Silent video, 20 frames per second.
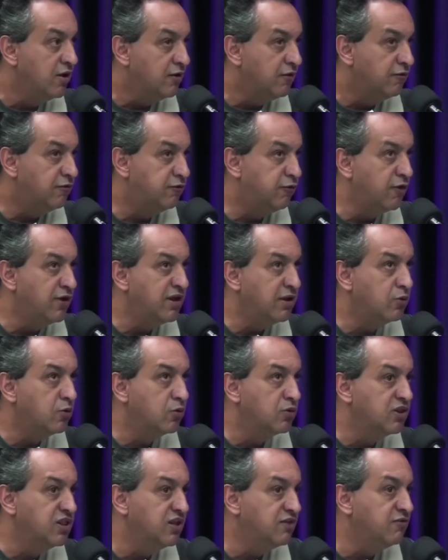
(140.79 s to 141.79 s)
foi
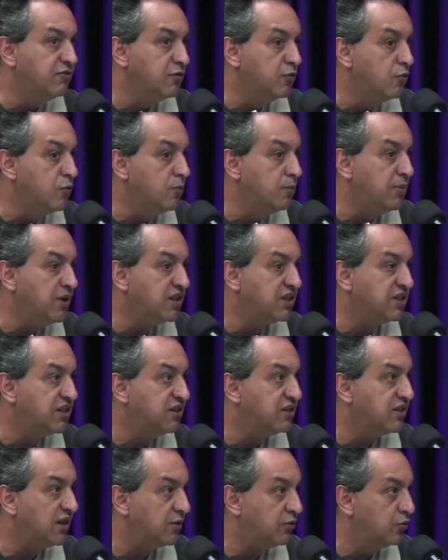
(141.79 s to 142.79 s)
inclusive um
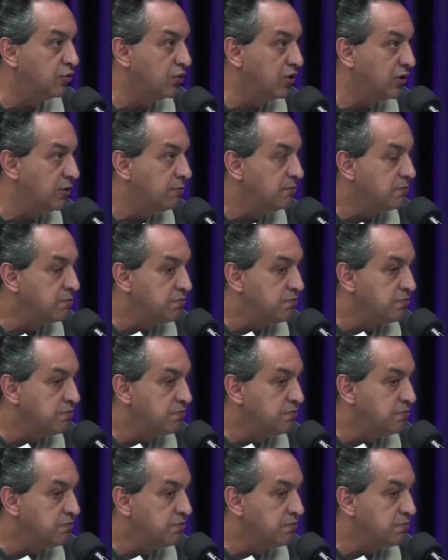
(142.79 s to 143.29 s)
pesquisador